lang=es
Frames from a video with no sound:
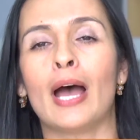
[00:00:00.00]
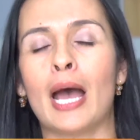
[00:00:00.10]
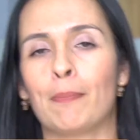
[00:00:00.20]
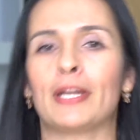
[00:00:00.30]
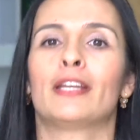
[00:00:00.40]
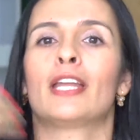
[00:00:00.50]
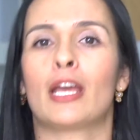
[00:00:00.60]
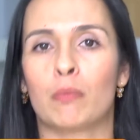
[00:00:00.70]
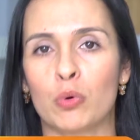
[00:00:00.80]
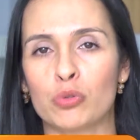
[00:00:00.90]

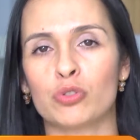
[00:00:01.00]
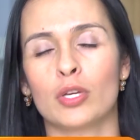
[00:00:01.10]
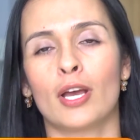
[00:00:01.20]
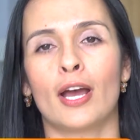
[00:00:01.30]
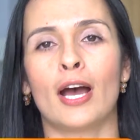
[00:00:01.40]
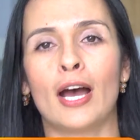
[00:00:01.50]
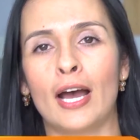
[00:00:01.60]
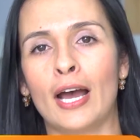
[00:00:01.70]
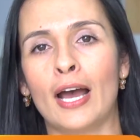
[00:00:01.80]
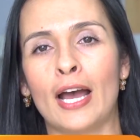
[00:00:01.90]
aprendemos
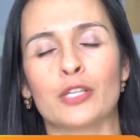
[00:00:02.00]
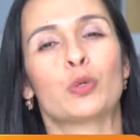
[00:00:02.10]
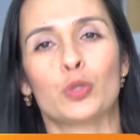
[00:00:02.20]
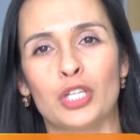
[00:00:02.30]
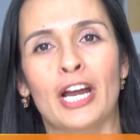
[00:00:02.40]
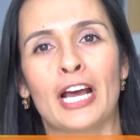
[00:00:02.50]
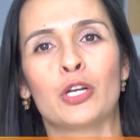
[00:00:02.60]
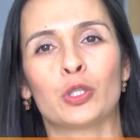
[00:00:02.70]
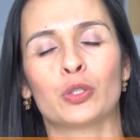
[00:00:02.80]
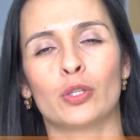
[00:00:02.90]
a, escuchar
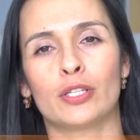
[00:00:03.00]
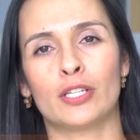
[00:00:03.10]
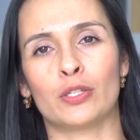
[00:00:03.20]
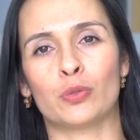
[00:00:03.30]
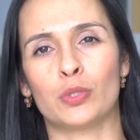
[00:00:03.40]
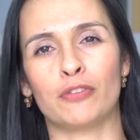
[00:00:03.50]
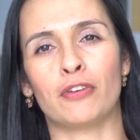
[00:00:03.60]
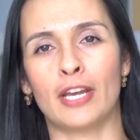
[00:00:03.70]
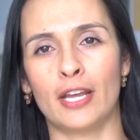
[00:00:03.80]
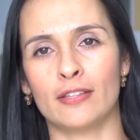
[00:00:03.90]
al otro desde sus
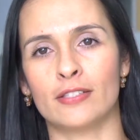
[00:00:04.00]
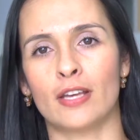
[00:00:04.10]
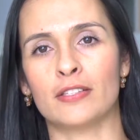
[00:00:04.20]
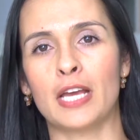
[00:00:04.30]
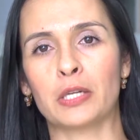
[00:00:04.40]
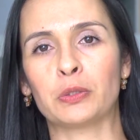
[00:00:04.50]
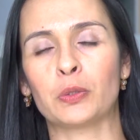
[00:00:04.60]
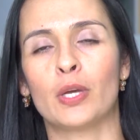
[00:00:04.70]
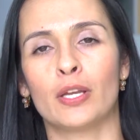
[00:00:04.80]
diferencias, ¿cierto?